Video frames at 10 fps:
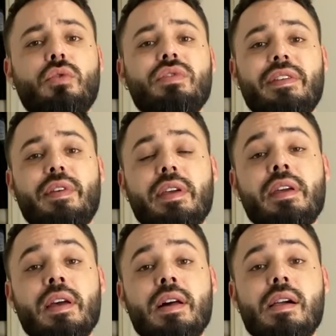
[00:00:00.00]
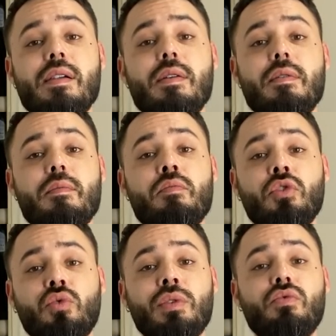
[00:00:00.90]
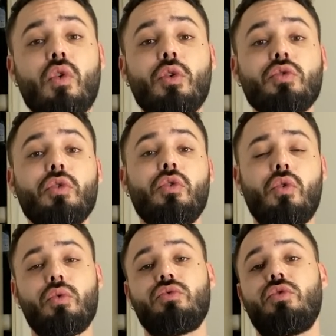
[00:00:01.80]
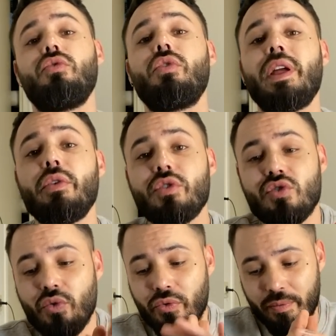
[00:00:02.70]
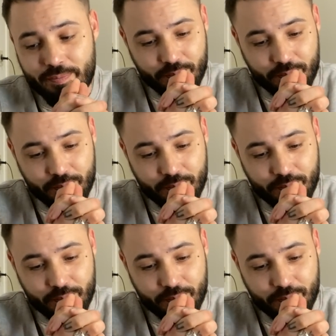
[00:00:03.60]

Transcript: que vous avez besoin de vous rendre compte de quelque chose.